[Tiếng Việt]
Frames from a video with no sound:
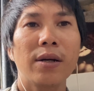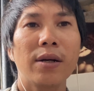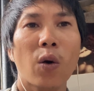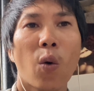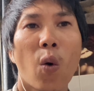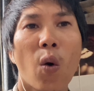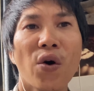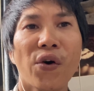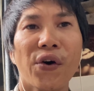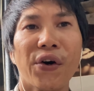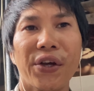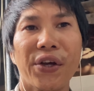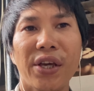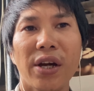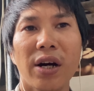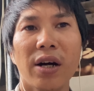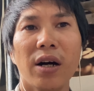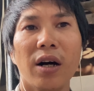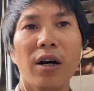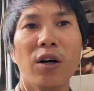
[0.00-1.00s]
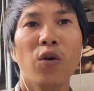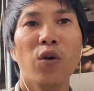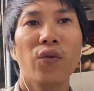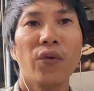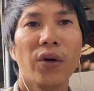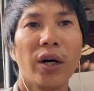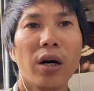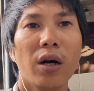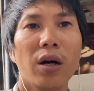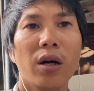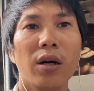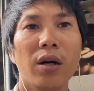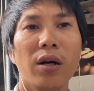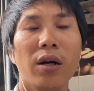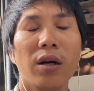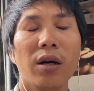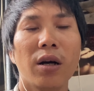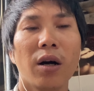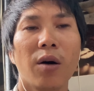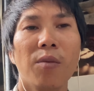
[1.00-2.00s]
của người dân ở khu vực
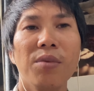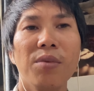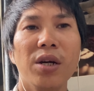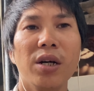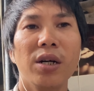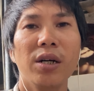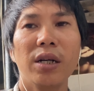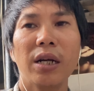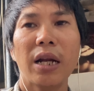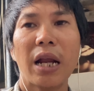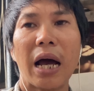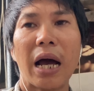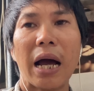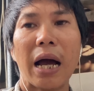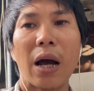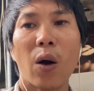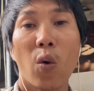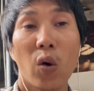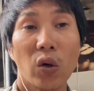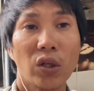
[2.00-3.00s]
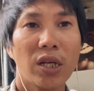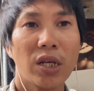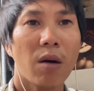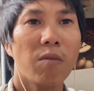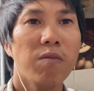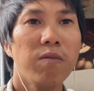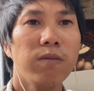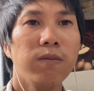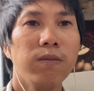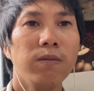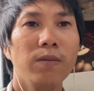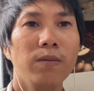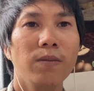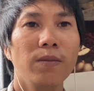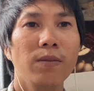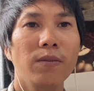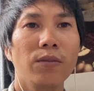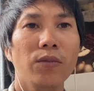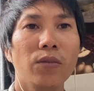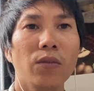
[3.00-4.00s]
cũng như là cuộc sống
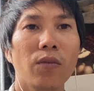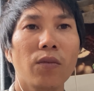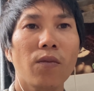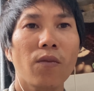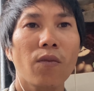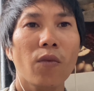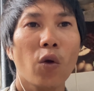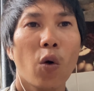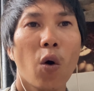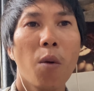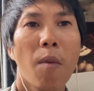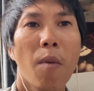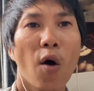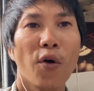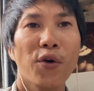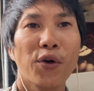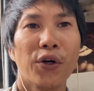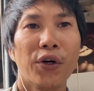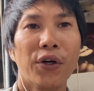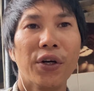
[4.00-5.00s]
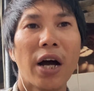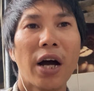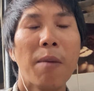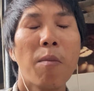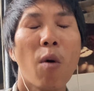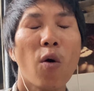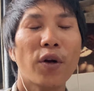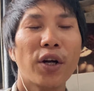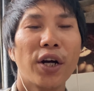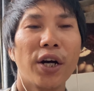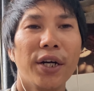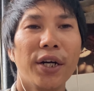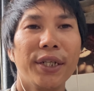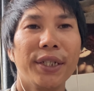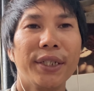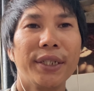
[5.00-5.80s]
của mọi người ở một nơi